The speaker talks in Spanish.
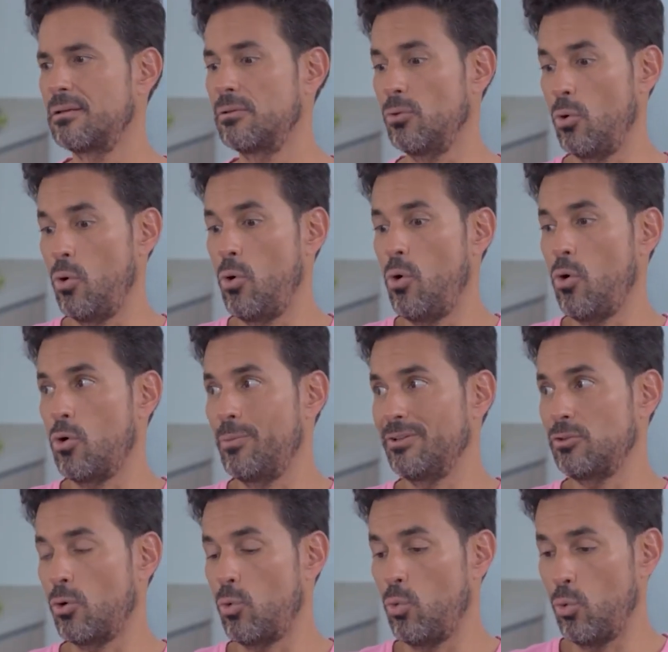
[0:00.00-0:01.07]
¿No? No, ¿cómo
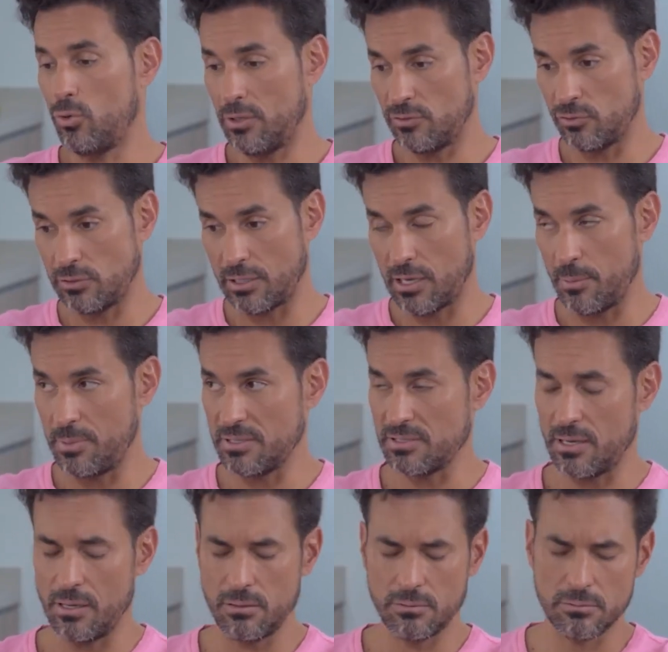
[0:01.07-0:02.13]
te ocurre? Eso te cae
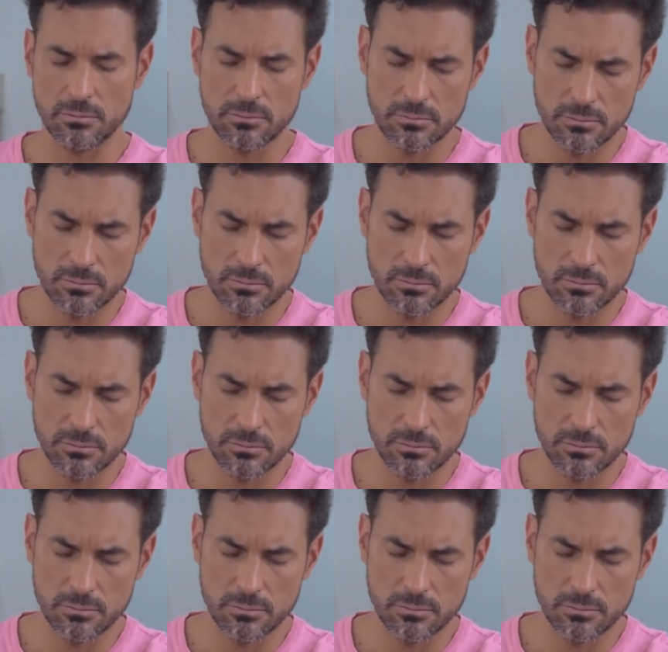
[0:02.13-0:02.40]
pesado.